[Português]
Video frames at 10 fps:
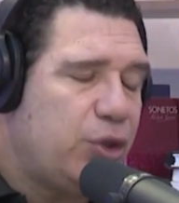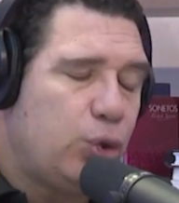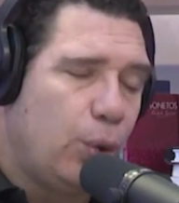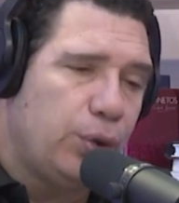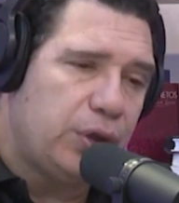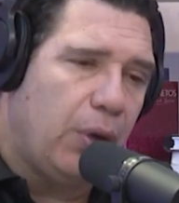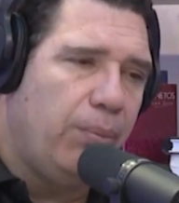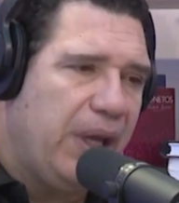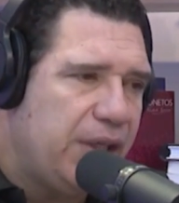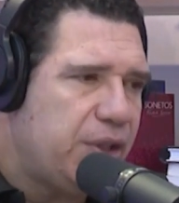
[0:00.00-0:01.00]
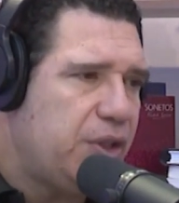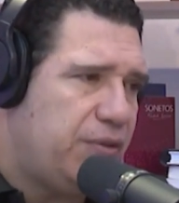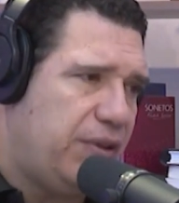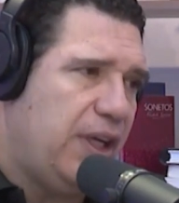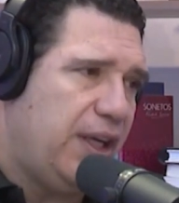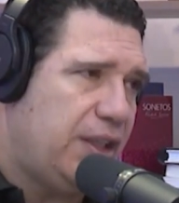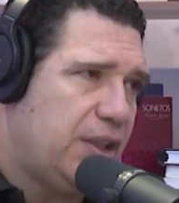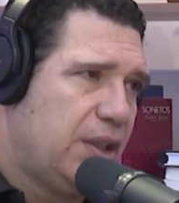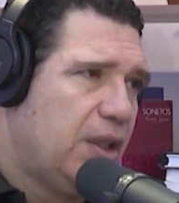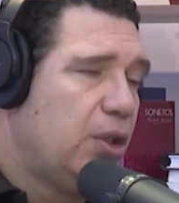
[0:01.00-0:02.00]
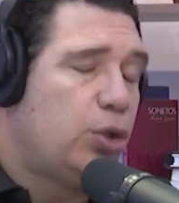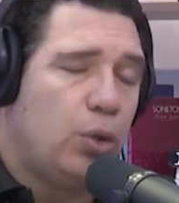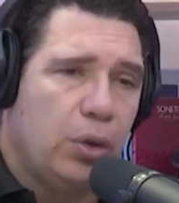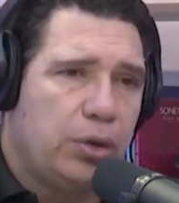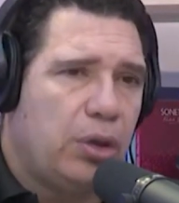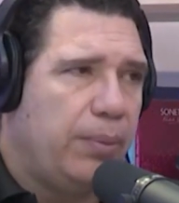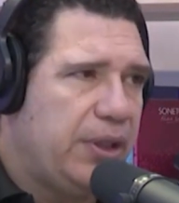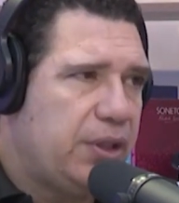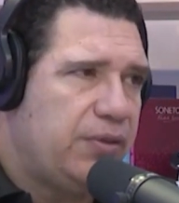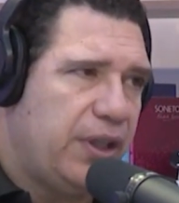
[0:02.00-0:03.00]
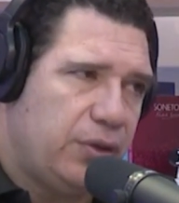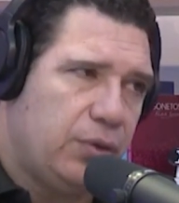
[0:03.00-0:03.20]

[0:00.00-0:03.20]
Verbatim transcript: totalmente diferente. diferente totalmente diferente